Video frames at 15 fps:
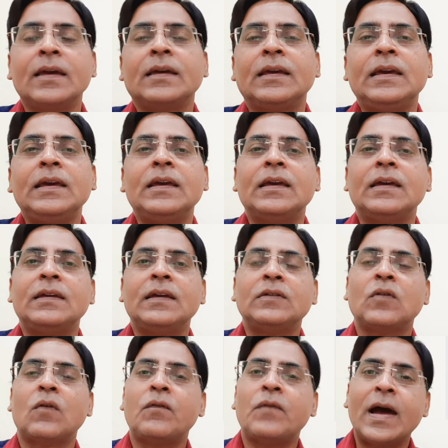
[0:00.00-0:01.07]
कि ये
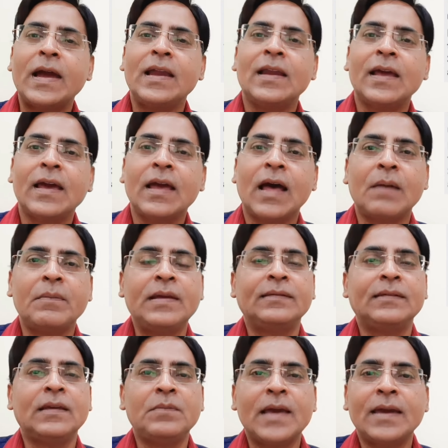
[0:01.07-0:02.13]
जो फाइल है अभी
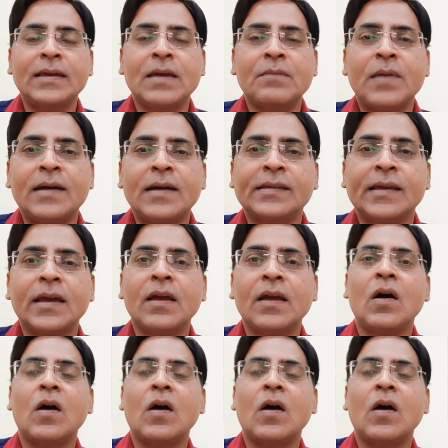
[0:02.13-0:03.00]
सीबीआई के पास है